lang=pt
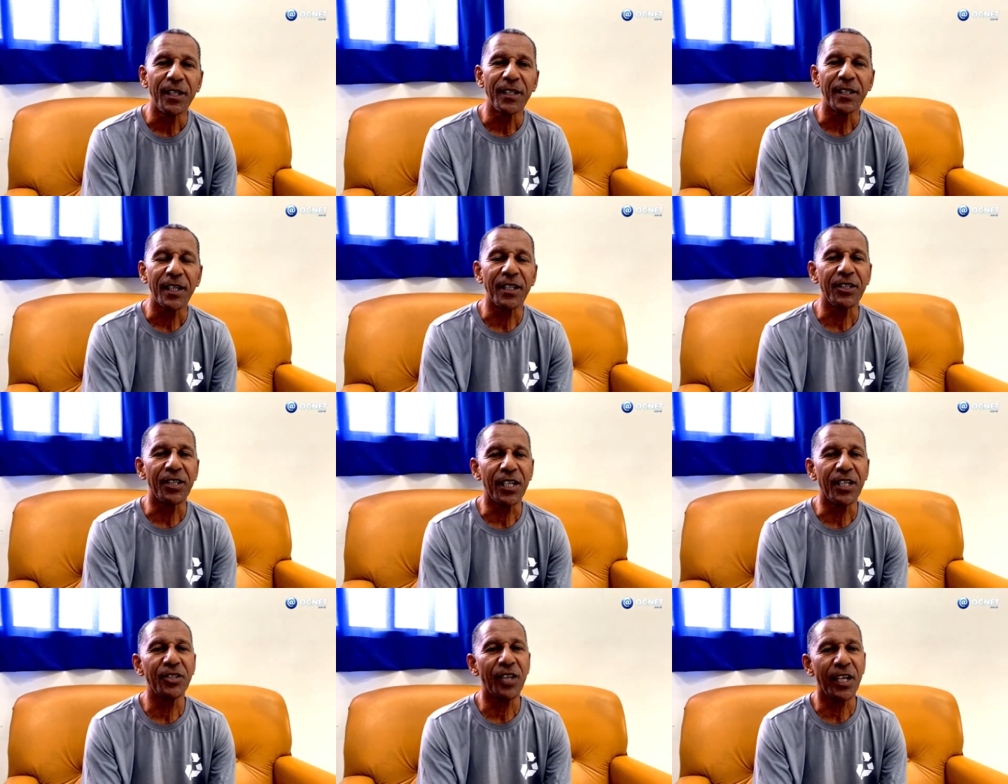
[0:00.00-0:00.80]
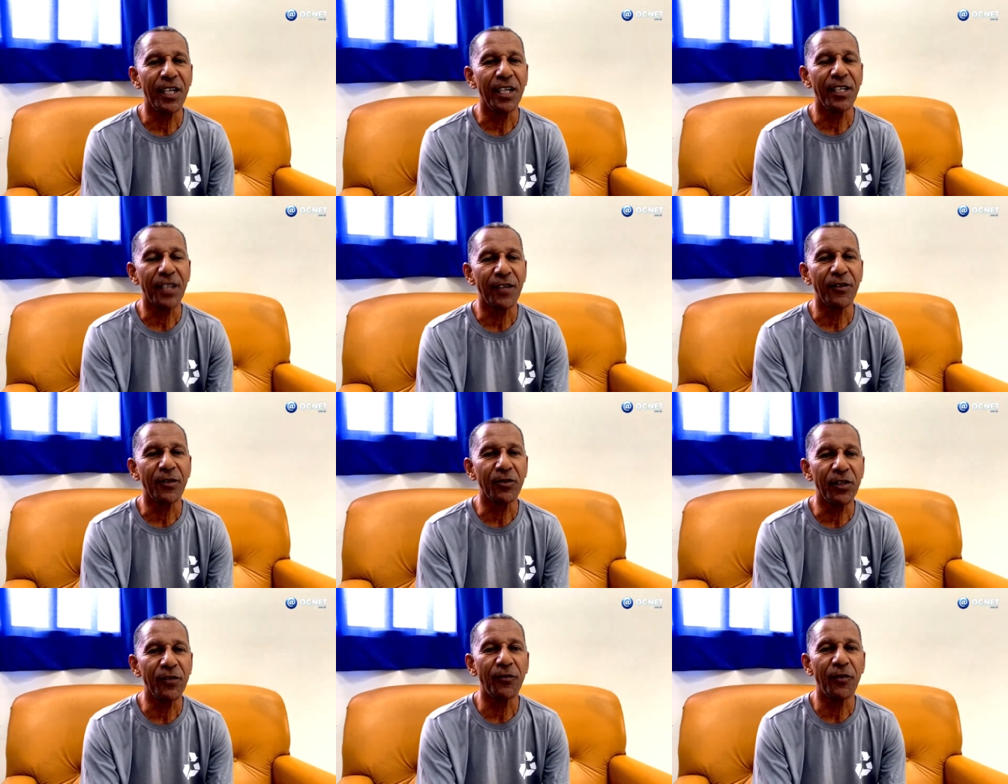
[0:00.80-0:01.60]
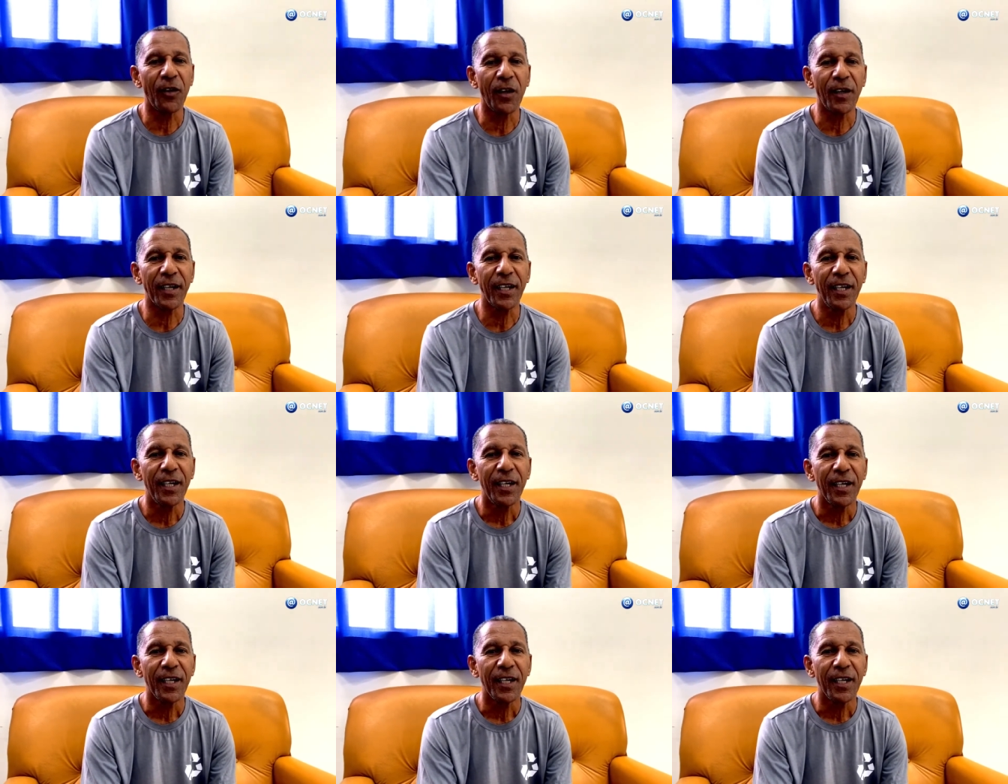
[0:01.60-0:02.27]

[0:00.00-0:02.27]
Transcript: Tem gente aí que está vindo de fora